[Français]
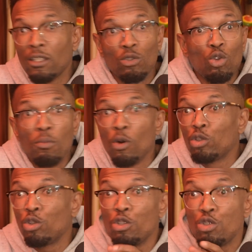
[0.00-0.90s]
mmh tout le monde
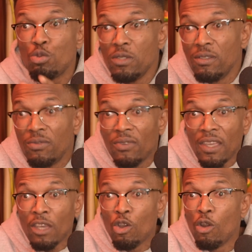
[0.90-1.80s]
mmh te
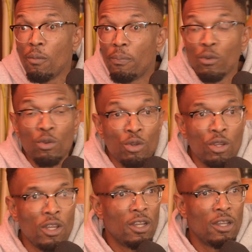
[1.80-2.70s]
suivait un peu.
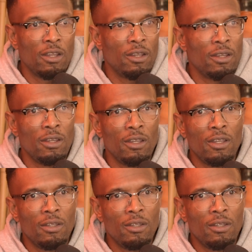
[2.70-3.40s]
Euh,